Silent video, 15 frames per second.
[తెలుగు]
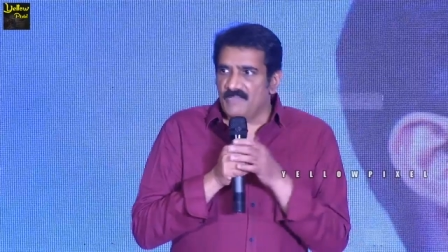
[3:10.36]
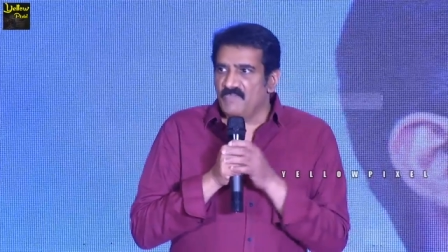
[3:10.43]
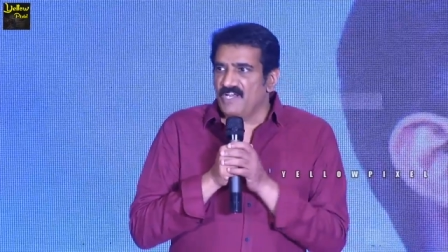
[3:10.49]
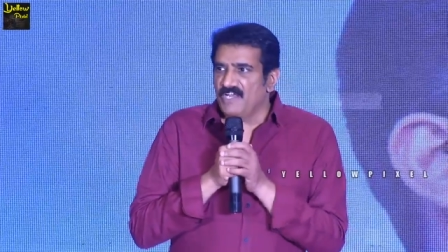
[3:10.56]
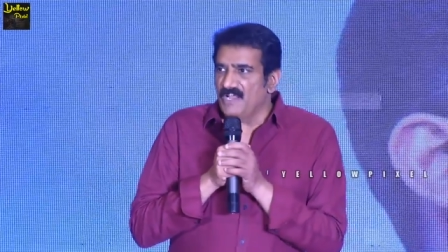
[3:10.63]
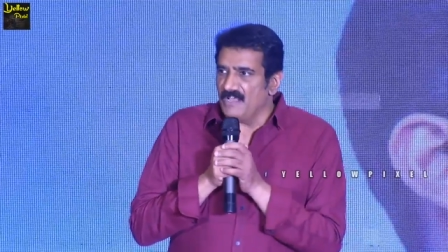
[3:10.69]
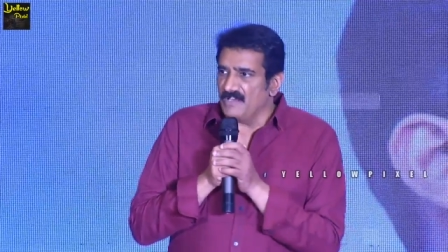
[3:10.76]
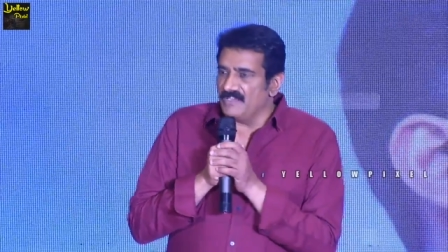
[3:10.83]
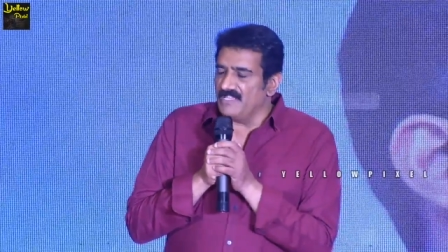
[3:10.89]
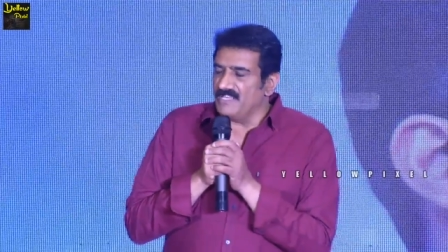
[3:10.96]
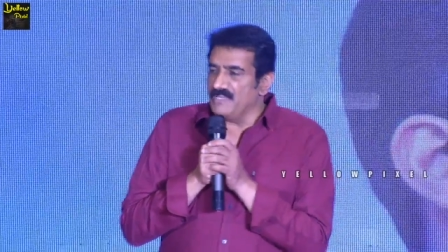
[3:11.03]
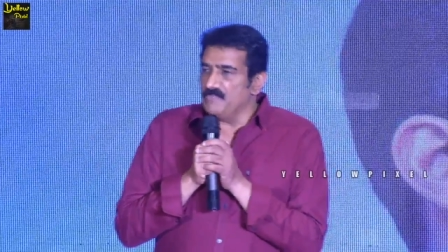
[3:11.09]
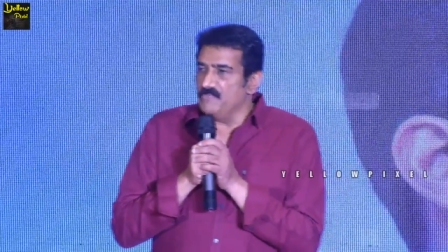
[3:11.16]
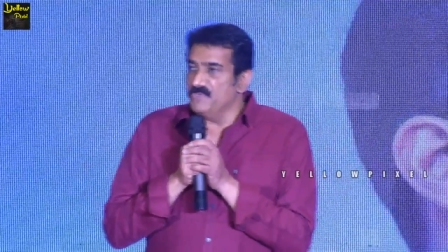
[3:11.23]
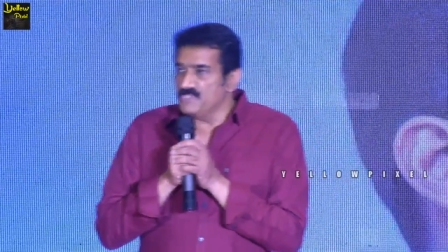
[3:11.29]
తమన్ గారు
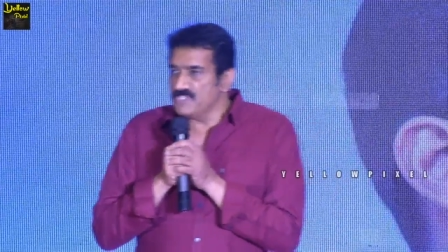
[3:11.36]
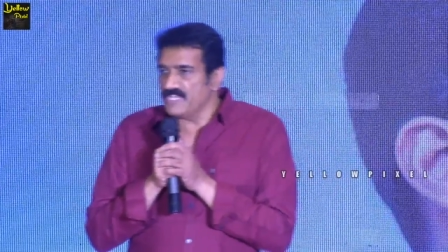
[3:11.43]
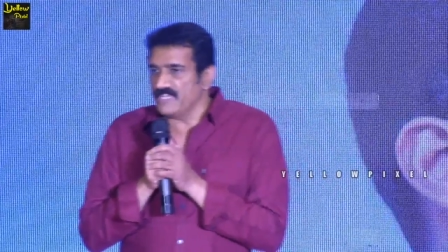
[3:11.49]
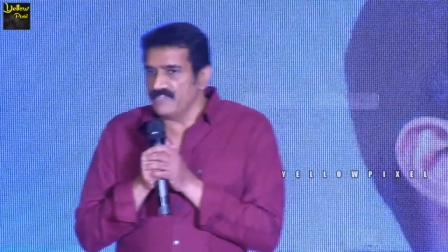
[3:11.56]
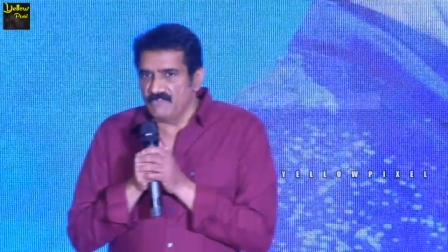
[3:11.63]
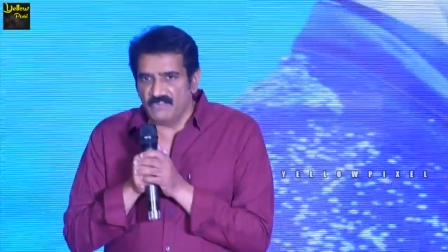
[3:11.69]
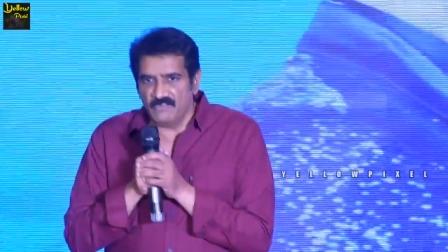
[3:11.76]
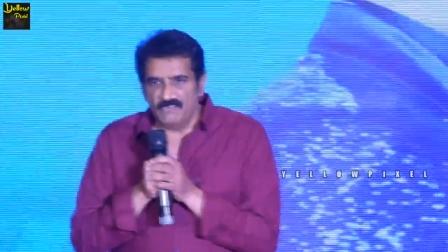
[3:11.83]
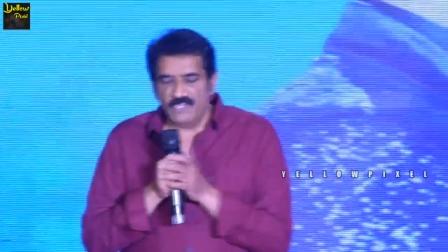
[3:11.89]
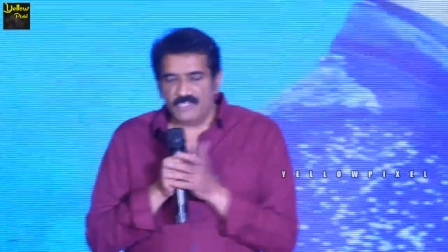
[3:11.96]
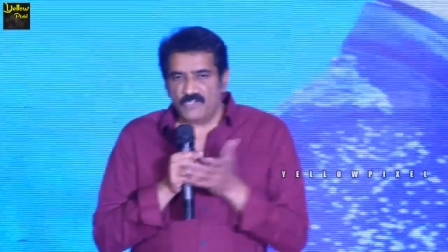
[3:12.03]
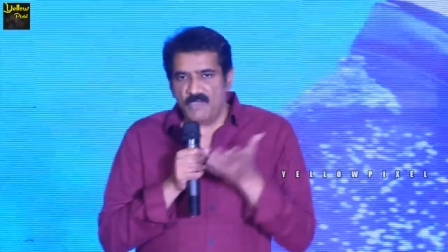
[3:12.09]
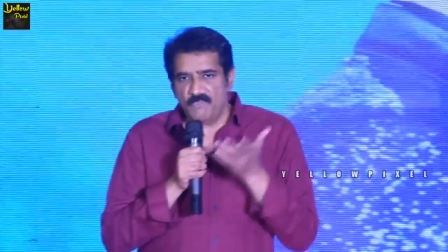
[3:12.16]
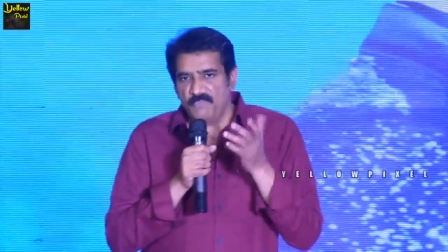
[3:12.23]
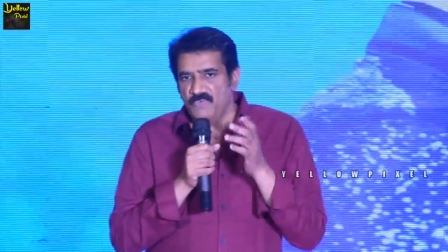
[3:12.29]
దీనికి మ్యూజిక్ ఇవ్వడం ఇవాళ
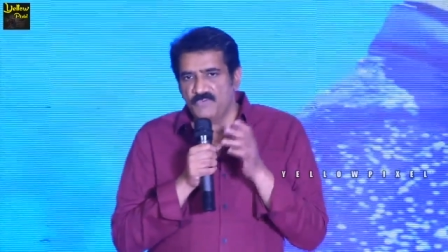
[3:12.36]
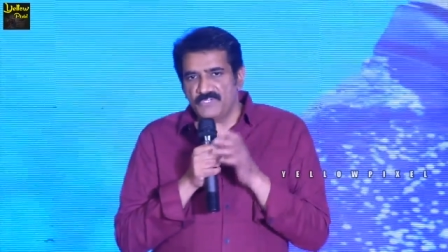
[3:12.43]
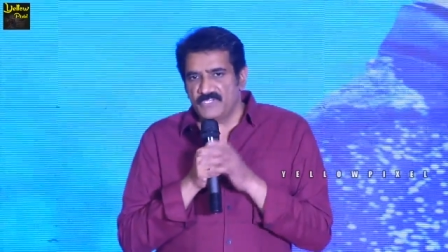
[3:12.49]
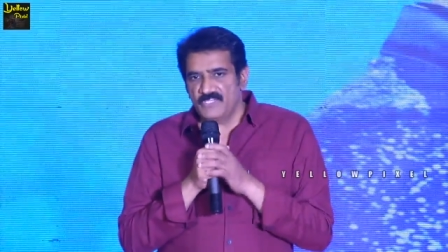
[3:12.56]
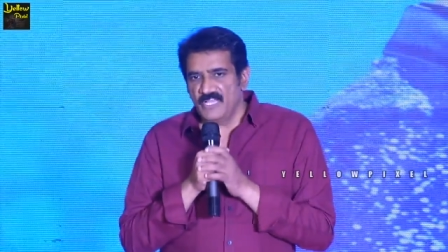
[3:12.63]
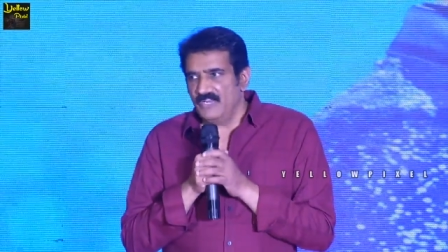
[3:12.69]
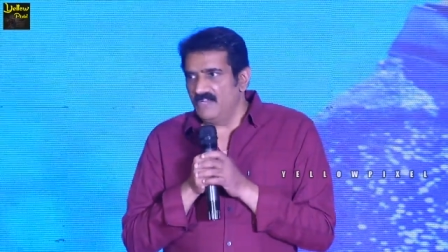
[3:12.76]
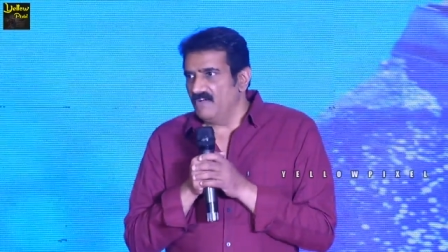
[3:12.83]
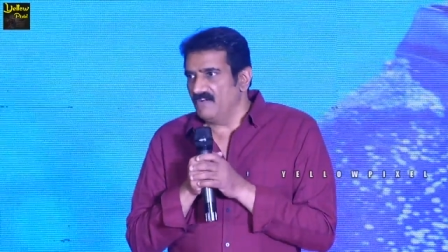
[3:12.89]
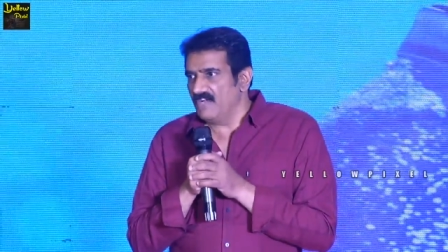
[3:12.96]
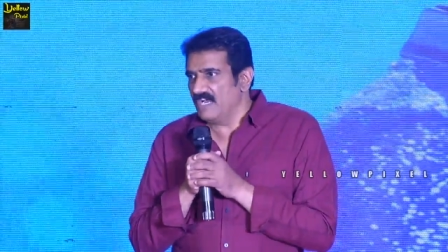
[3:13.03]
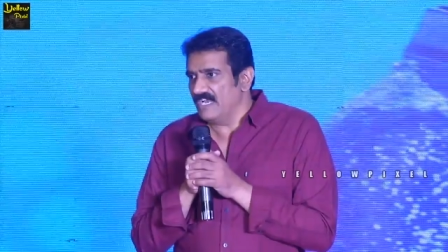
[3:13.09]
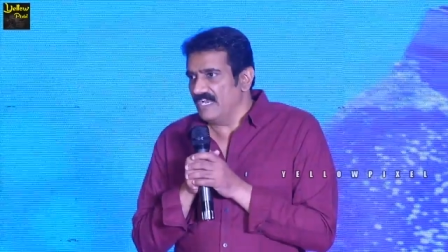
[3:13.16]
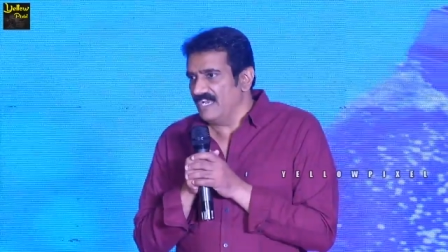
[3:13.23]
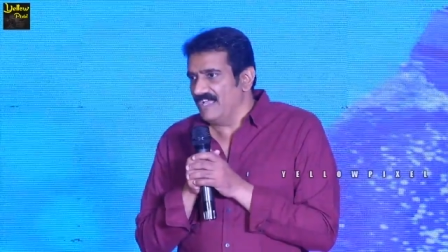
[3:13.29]
టాప్ మోస్ట్ దానిలో
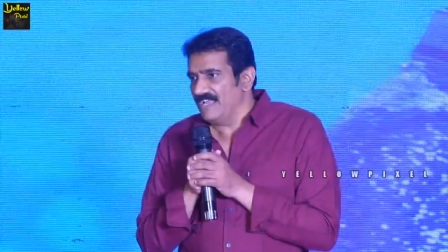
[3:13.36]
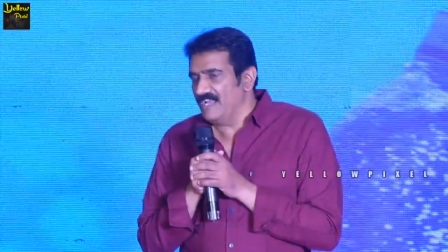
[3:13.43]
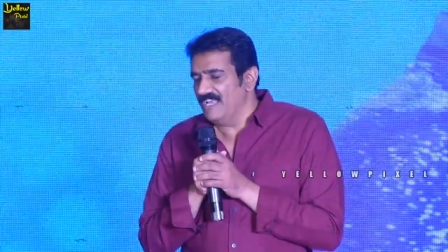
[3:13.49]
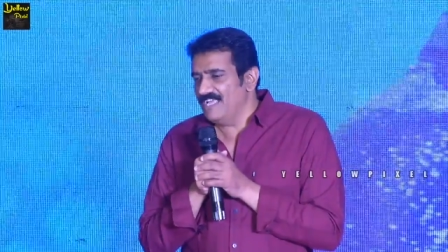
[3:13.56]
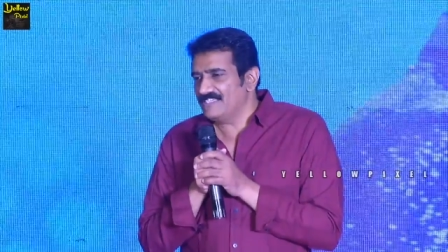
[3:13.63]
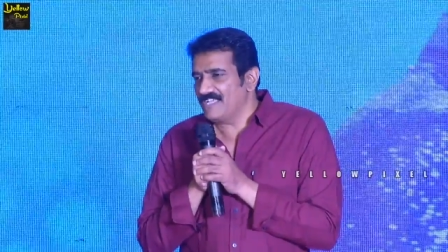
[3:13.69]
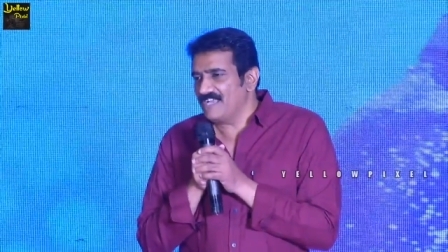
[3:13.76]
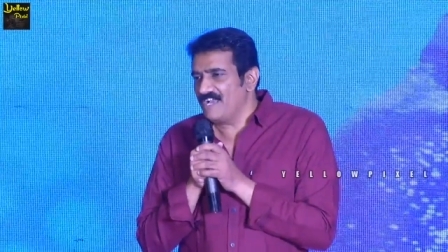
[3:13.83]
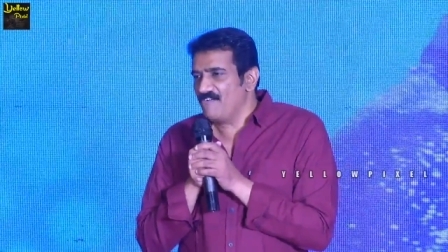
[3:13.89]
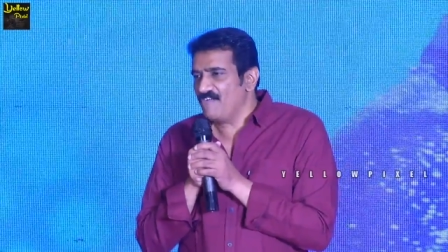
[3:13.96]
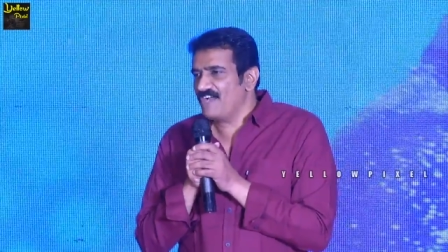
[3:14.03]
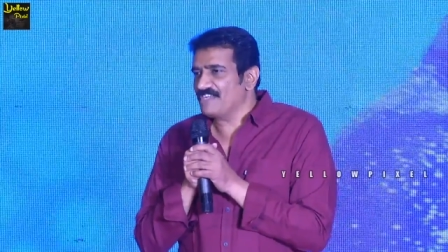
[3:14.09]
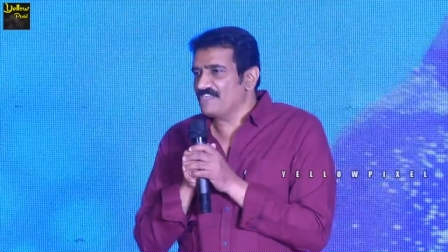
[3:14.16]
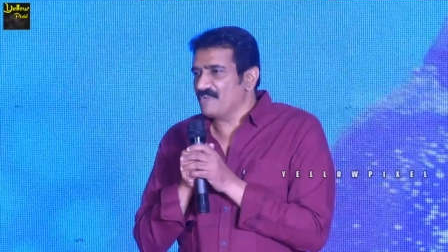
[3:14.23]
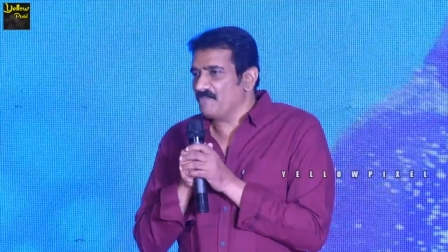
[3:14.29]
ఉన్నారు ఆయన లేదు సార్
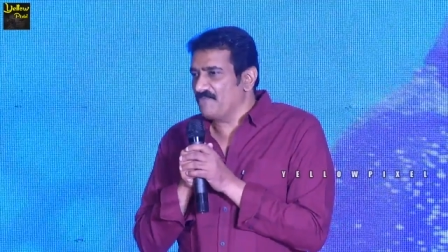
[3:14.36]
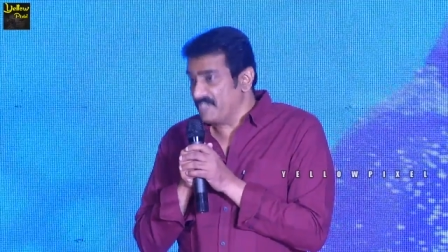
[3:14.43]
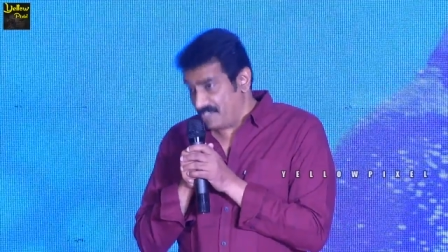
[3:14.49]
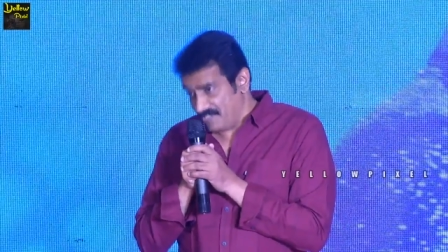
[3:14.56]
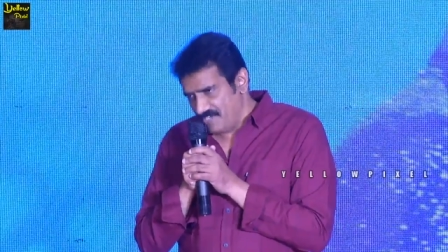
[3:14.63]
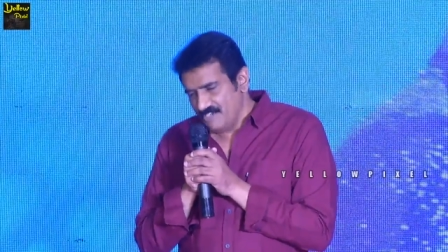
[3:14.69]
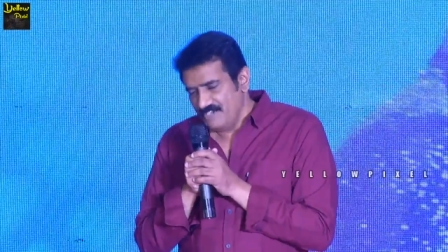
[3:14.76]
నవ్వకండి సార్ ప్లీజ్